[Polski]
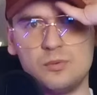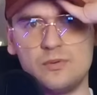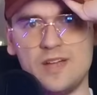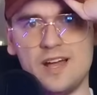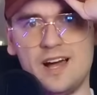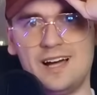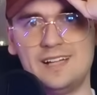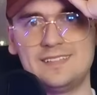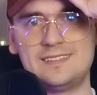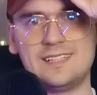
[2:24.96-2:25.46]

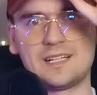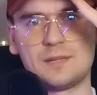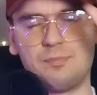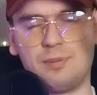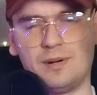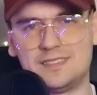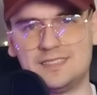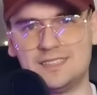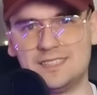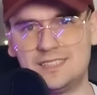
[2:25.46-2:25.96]
Mówię, atak
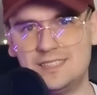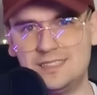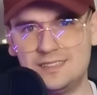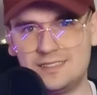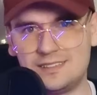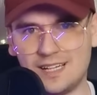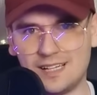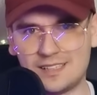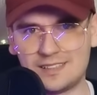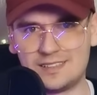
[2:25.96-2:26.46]

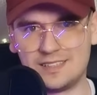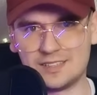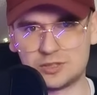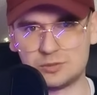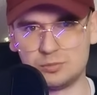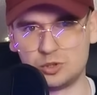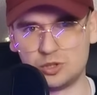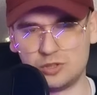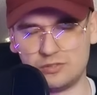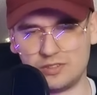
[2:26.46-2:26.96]
paniki tak
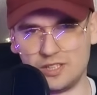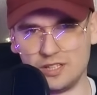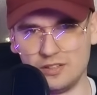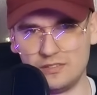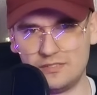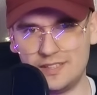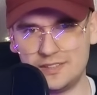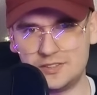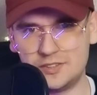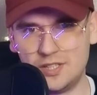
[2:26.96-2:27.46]
też może
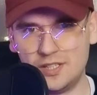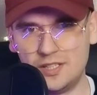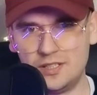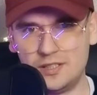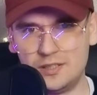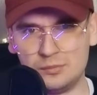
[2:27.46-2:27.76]
wyglądać?